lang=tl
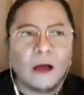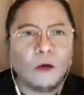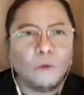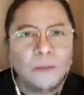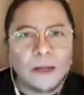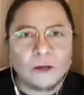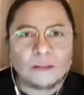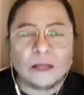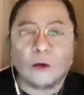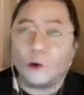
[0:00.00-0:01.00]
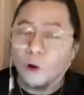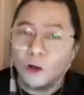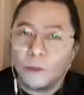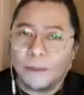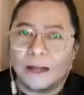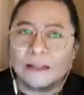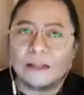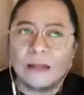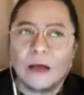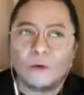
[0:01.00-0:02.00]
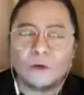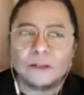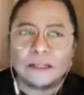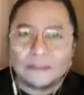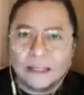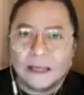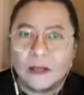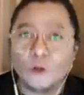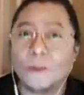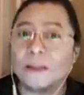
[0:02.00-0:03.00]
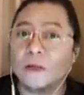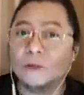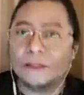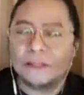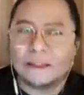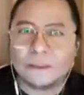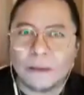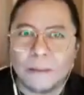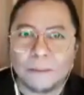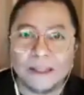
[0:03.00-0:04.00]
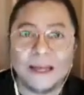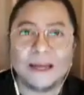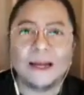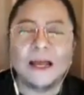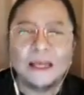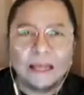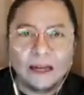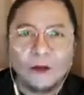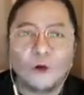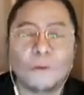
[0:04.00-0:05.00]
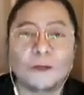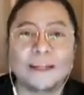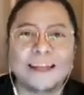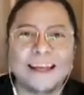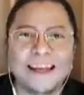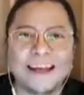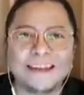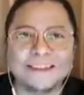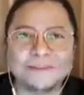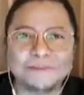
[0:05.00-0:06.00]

uh, kumilos or, or yung iba natatakot kasi tumatagos na sila sa mga pader. Yan ang common na dahilan.